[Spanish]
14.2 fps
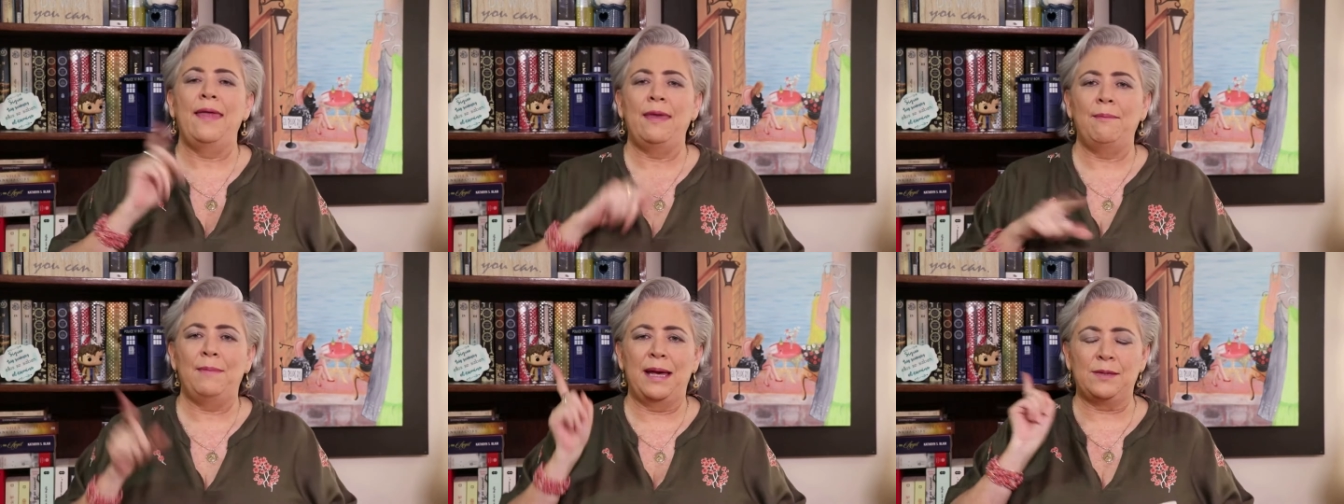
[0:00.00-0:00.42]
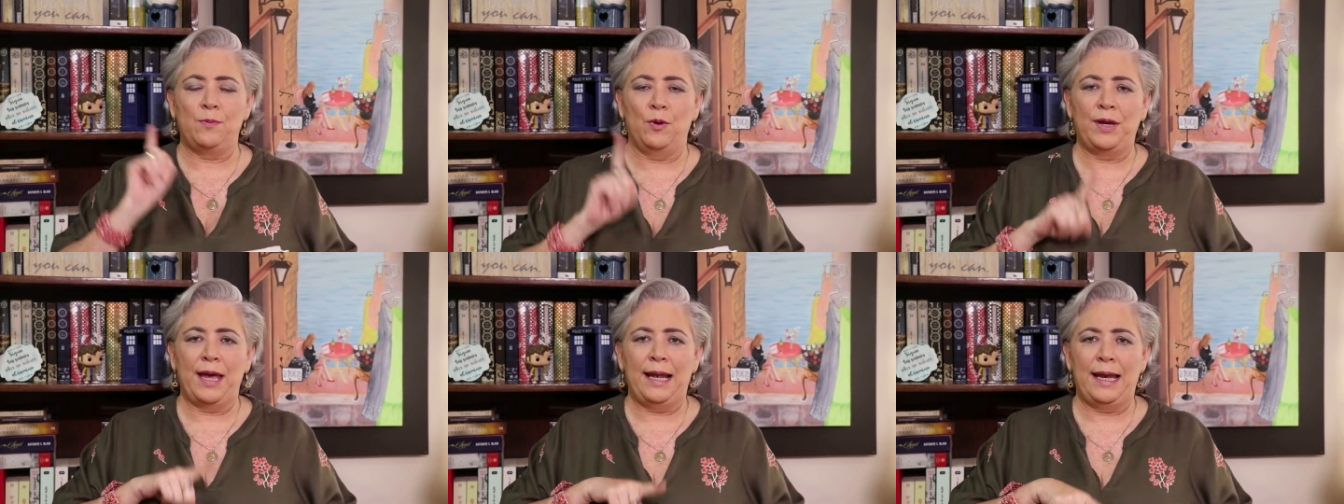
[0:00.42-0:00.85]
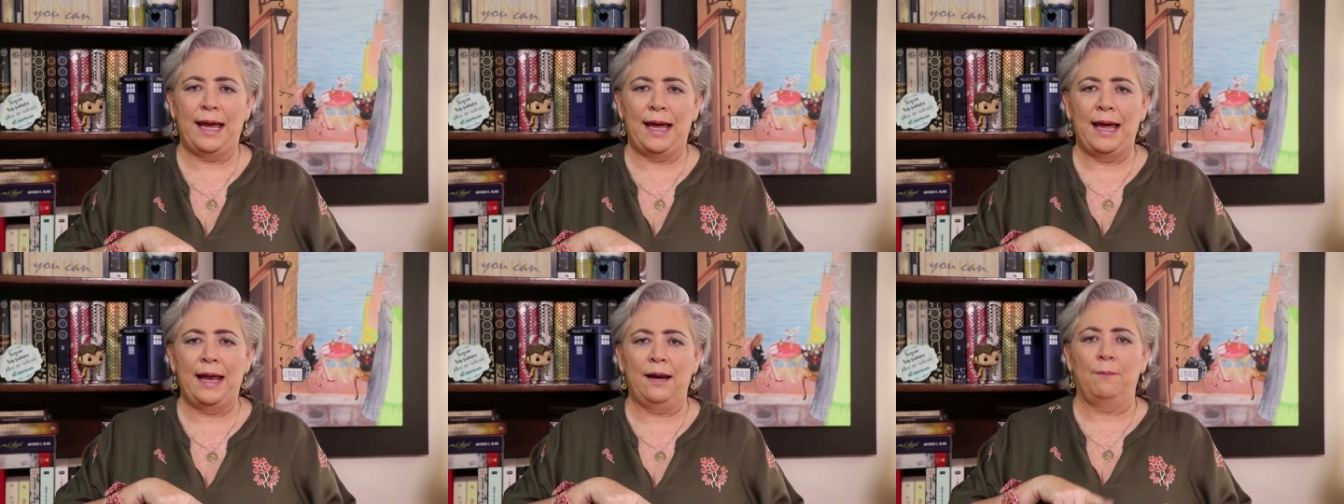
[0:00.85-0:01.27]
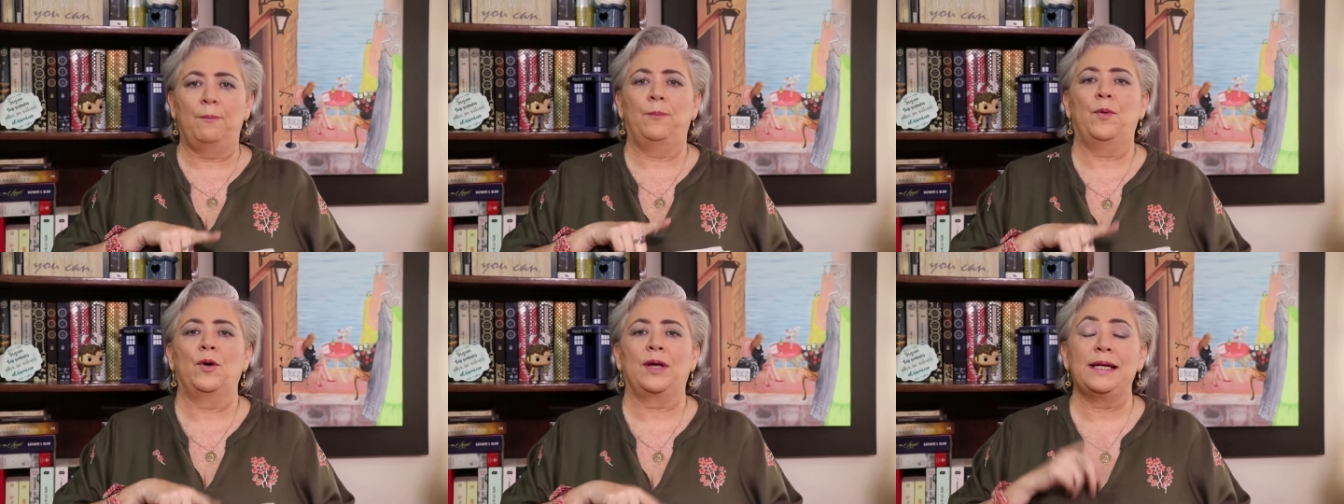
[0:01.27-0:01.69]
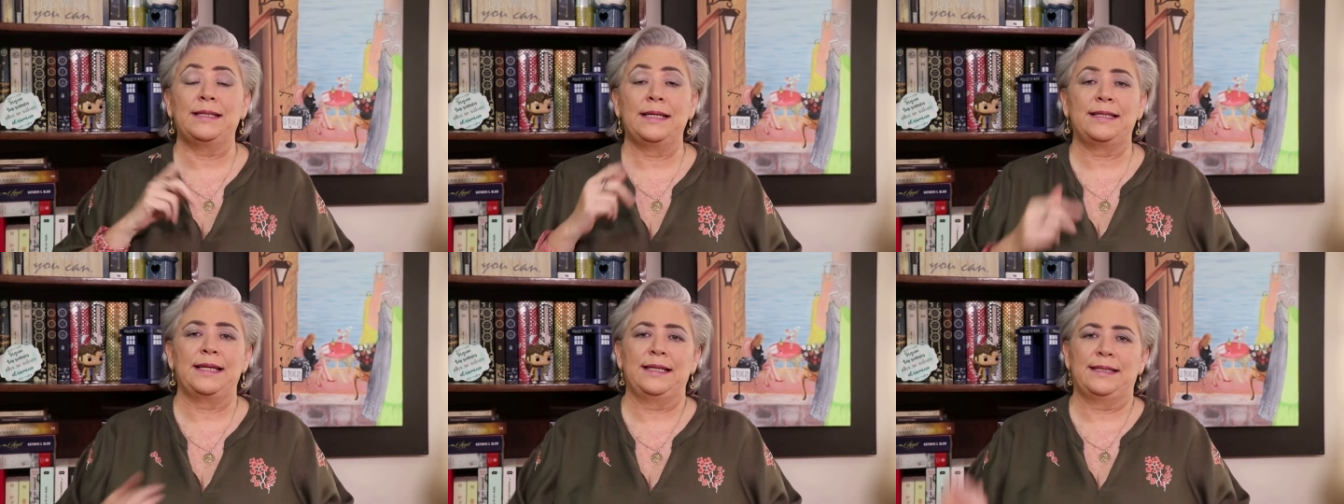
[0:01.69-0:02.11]
Además voy a leer porque
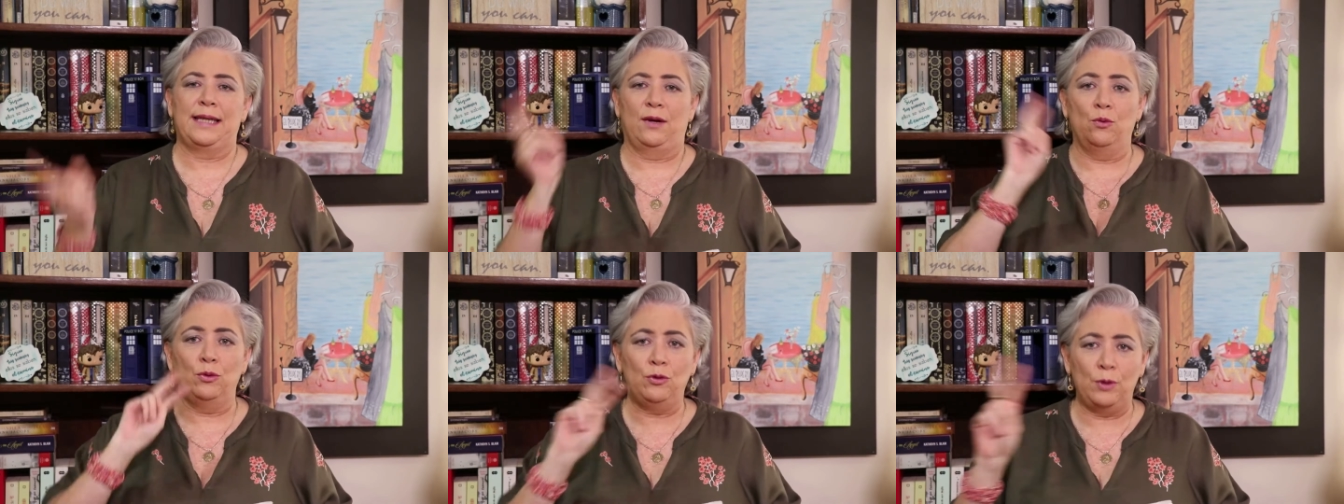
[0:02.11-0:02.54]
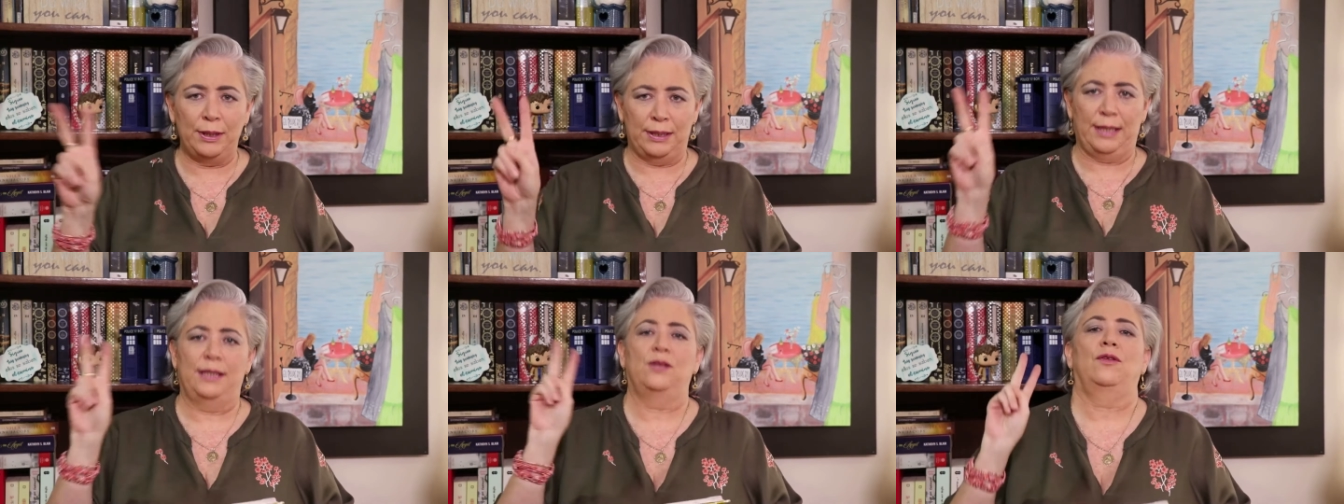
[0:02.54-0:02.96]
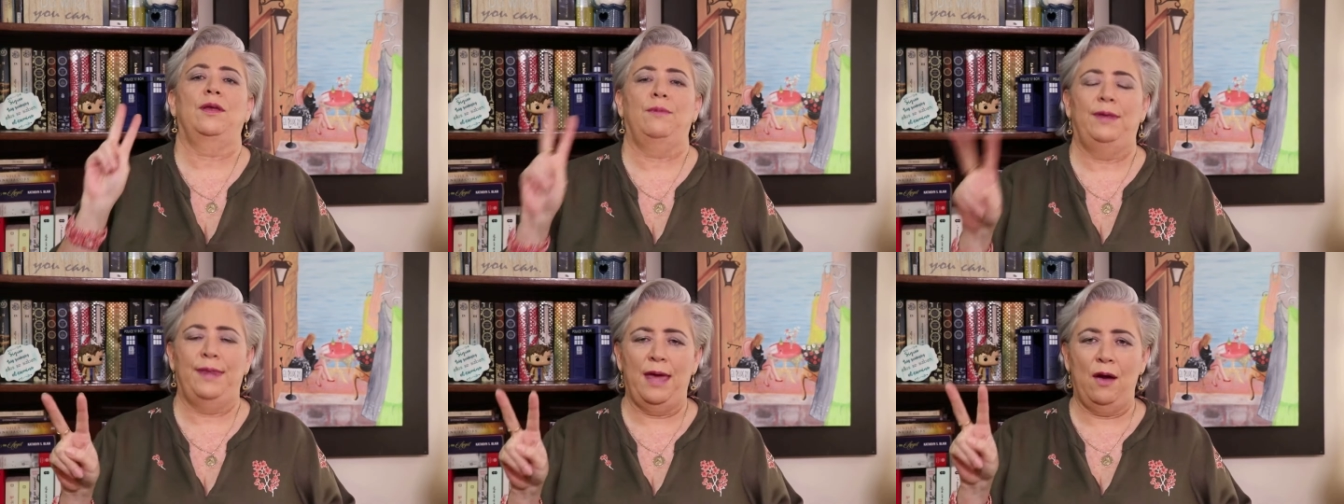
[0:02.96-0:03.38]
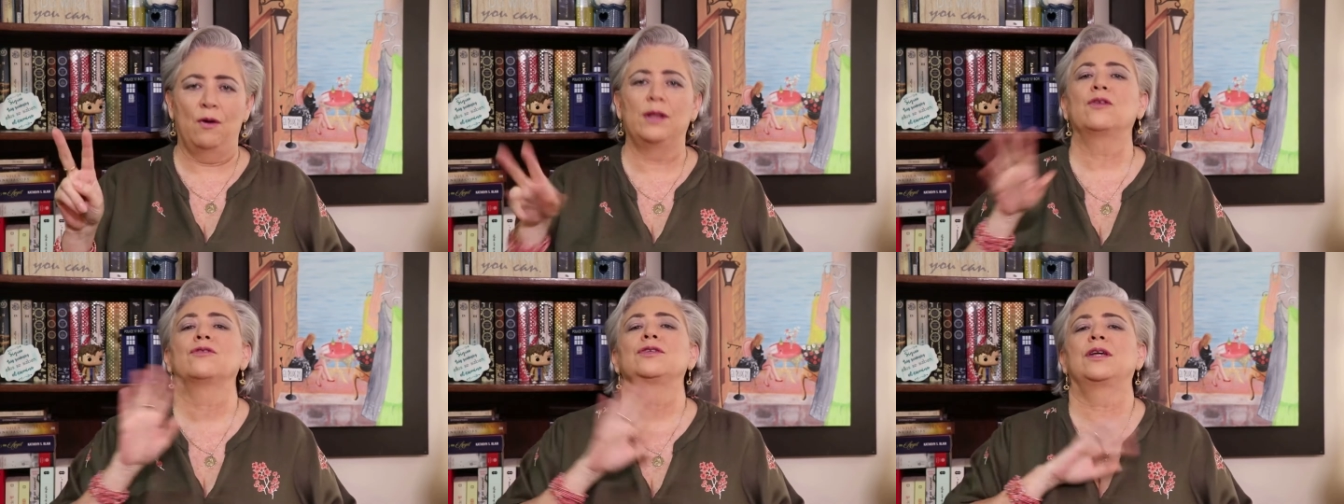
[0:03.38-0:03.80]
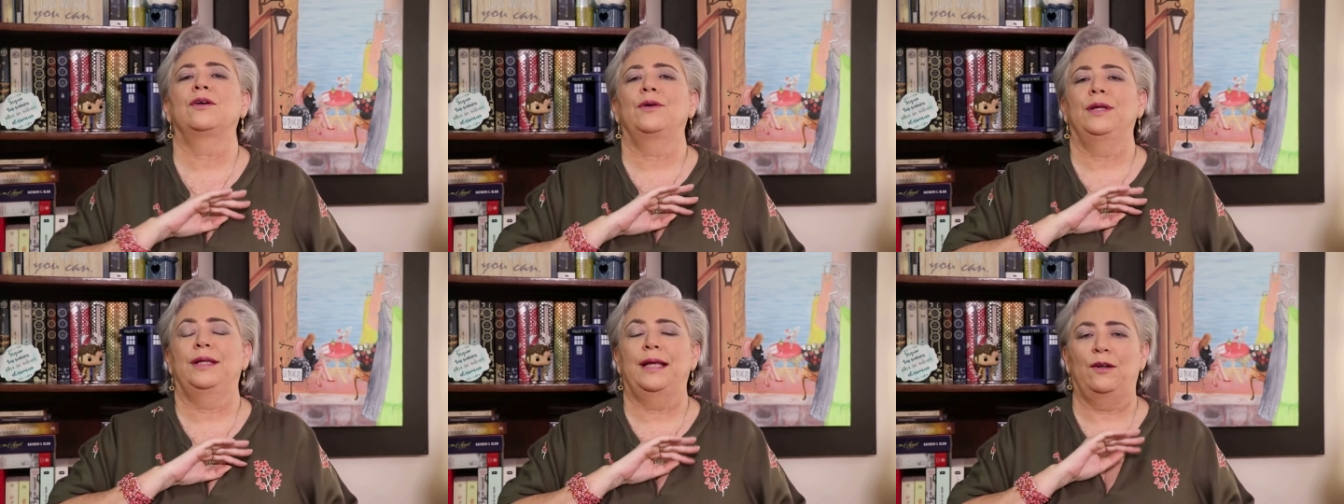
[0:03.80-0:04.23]
este es el segundo intento de video, entonces
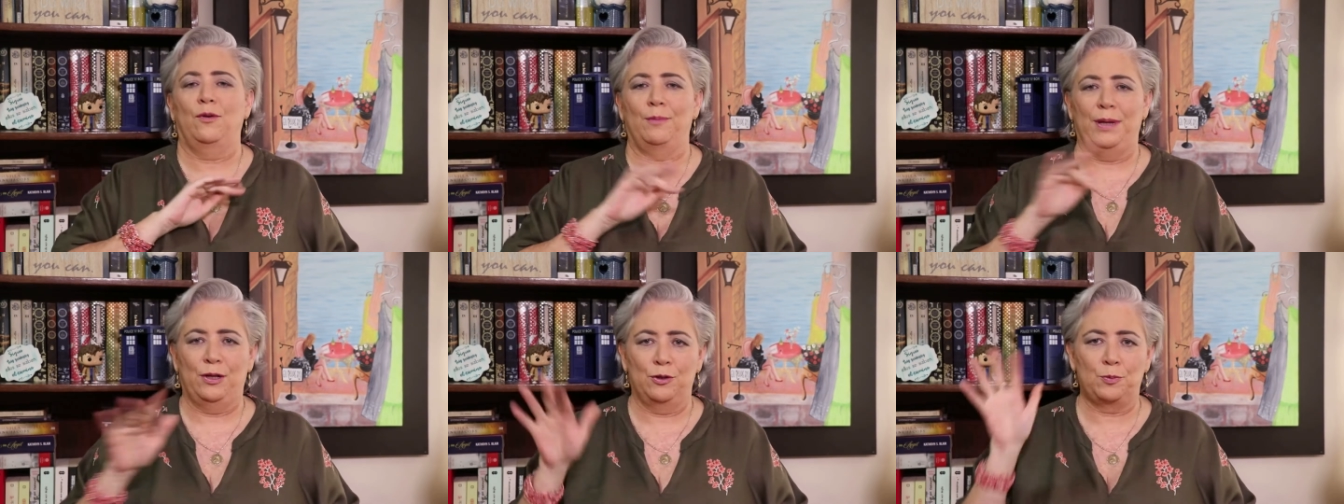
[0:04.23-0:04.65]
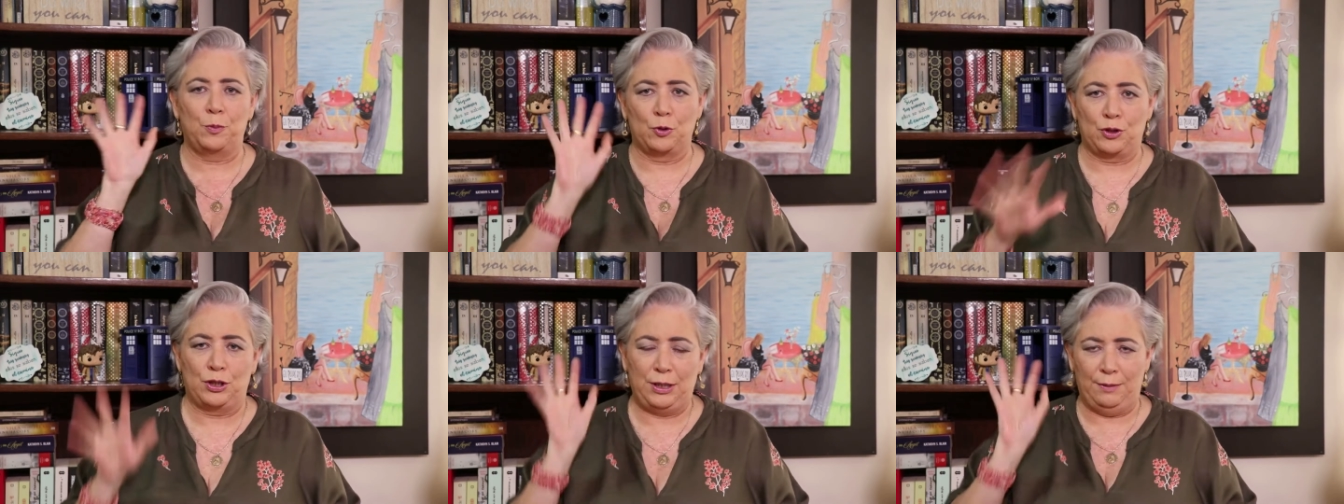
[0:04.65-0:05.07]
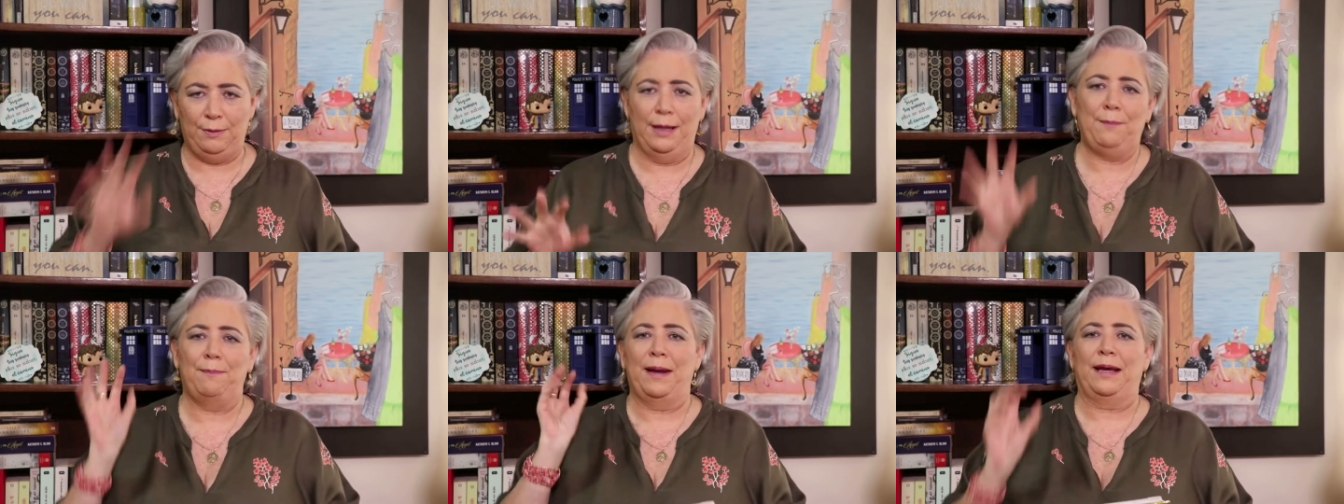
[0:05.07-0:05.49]
quiero editar lo menos posible